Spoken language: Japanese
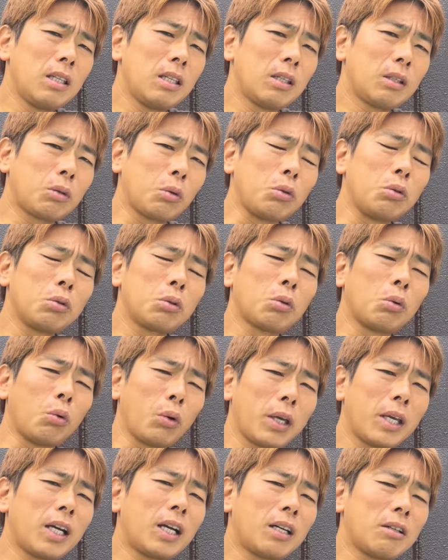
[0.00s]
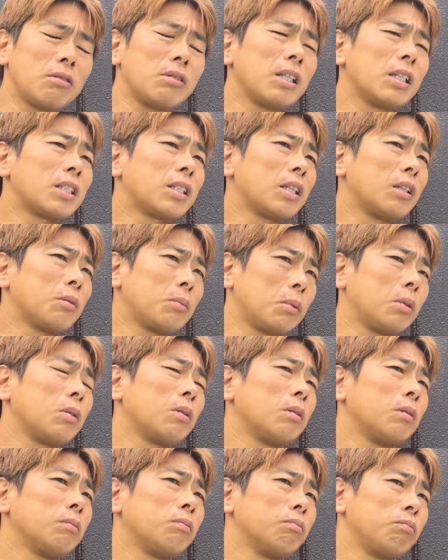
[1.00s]
というと語弊があるんですけど
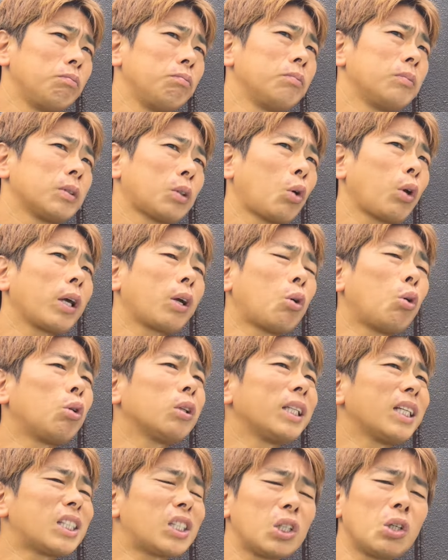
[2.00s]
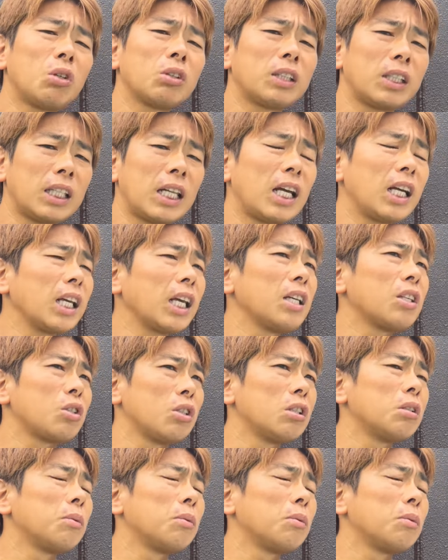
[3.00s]
もこれこうですよって断言するの